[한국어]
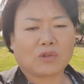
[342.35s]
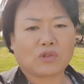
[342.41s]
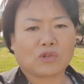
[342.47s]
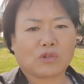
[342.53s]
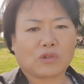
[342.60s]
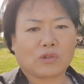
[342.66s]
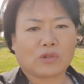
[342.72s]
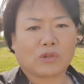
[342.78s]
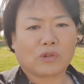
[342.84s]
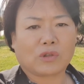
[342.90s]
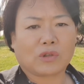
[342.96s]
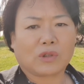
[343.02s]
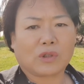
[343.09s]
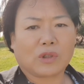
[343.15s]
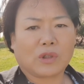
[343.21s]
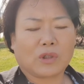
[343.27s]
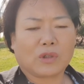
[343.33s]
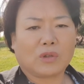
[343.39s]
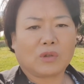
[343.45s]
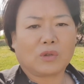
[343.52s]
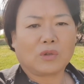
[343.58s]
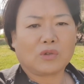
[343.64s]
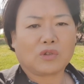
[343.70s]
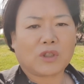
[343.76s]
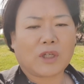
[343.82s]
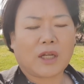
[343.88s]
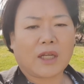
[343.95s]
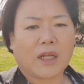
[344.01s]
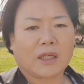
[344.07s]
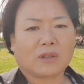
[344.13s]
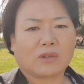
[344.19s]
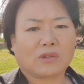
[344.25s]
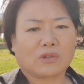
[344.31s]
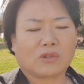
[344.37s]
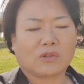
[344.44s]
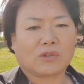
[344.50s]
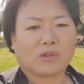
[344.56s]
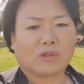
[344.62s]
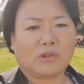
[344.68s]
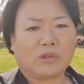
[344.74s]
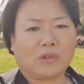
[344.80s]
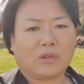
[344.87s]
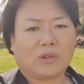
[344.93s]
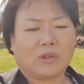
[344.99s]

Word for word: 줄고 또 출하량도 줄고